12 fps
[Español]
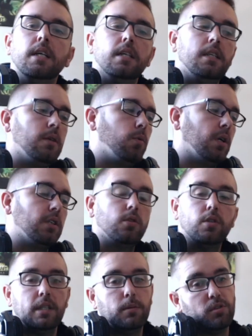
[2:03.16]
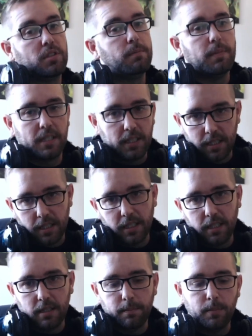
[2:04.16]
y cuánto tenemos que invertir en él,
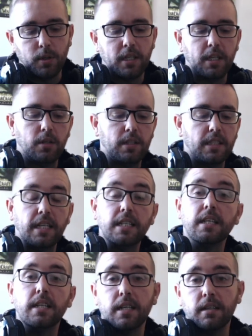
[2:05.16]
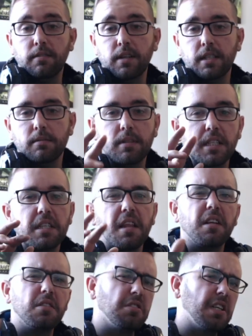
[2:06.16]
porque los detalles del rifle tienen
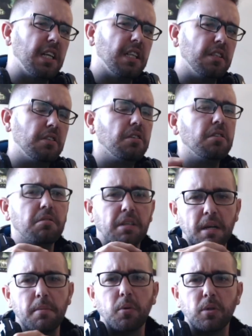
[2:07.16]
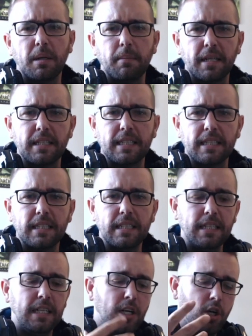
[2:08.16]
ciertos secretitos que a mí me gustan bastante,
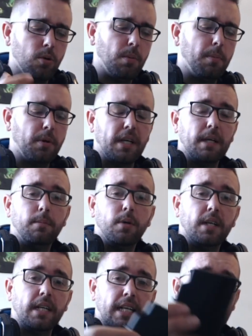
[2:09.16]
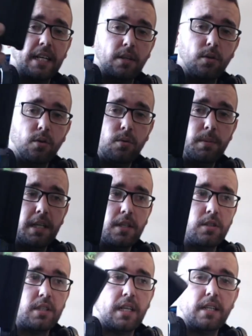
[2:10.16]
como por ejemplo que el cargador Dumi que
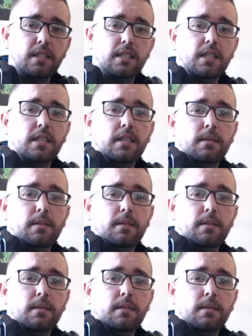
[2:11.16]
nos trae de serie,